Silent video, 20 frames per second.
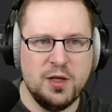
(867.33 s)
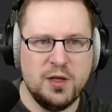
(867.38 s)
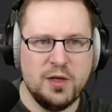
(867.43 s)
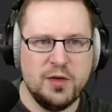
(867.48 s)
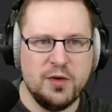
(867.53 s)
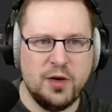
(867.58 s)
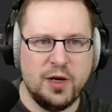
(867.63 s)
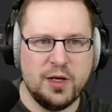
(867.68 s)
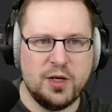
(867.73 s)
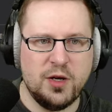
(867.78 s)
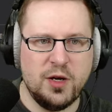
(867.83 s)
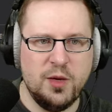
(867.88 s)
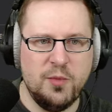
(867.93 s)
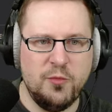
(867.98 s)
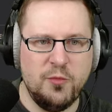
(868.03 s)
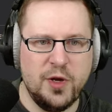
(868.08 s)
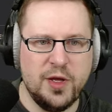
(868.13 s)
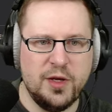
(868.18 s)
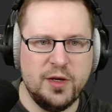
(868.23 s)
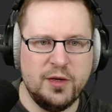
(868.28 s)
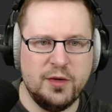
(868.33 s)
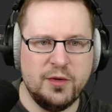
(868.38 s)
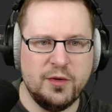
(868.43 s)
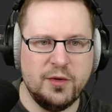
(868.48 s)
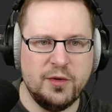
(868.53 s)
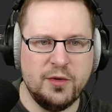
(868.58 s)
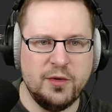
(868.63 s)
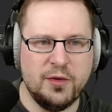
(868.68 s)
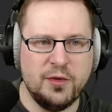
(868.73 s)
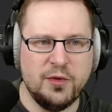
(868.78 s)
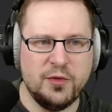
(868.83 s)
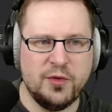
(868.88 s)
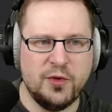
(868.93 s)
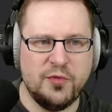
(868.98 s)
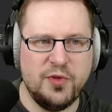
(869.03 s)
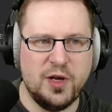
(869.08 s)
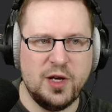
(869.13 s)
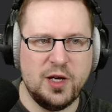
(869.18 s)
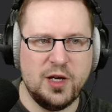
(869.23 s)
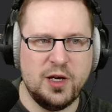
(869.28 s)
il y aurait quand même moyen d'en
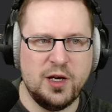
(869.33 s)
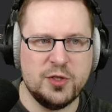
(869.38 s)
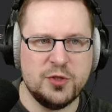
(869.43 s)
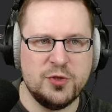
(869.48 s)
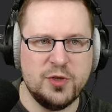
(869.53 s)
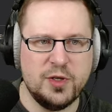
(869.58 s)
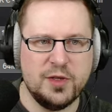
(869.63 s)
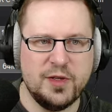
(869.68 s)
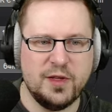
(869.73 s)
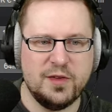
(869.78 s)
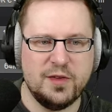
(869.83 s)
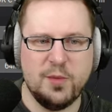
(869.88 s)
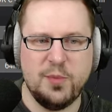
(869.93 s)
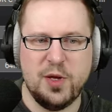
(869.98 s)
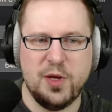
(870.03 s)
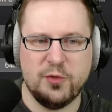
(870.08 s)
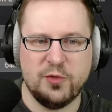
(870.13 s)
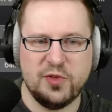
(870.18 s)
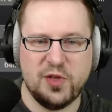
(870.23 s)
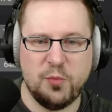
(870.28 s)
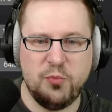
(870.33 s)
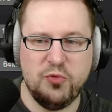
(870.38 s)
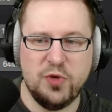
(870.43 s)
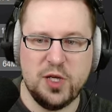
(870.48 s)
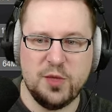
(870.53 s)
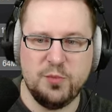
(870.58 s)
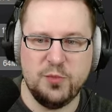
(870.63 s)
faire un, un, joueur très sympa. Donc ça pourrait être